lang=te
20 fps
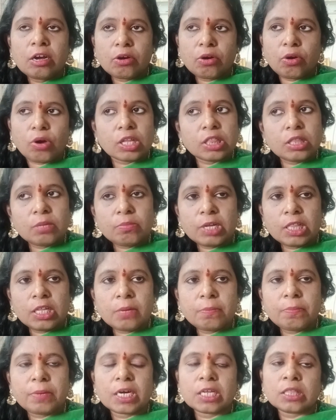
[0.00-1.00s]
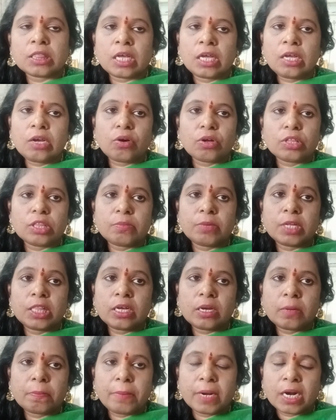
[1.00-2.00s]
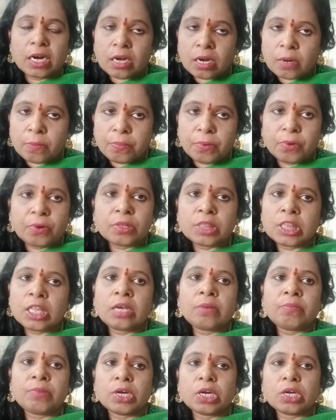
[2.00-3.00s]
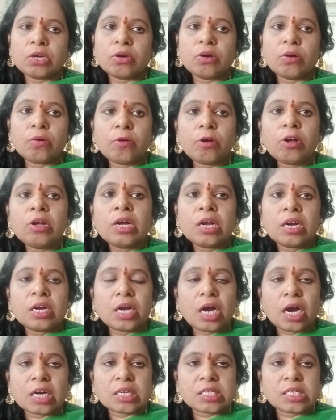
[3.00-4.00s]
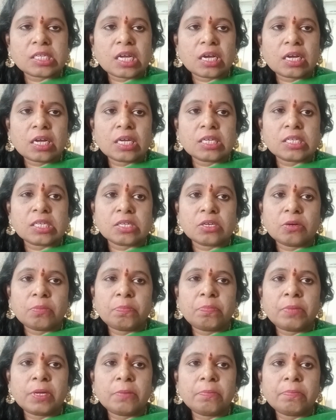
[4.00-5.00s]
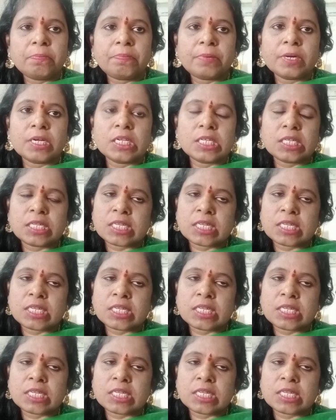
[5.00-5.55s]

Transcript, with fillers: కొంతమందికి పడతాయి కొంతమందికి పడకపోతే మటుకు డార్క్ సర్కిల్స్ పింపుల్స్